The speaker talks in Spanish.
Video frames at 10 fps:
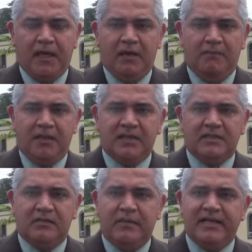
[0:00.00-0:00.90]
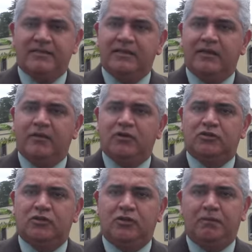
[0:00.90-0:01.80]
en vida silvestre,
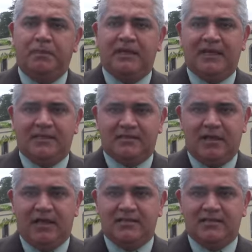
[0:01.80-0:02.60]
otro para las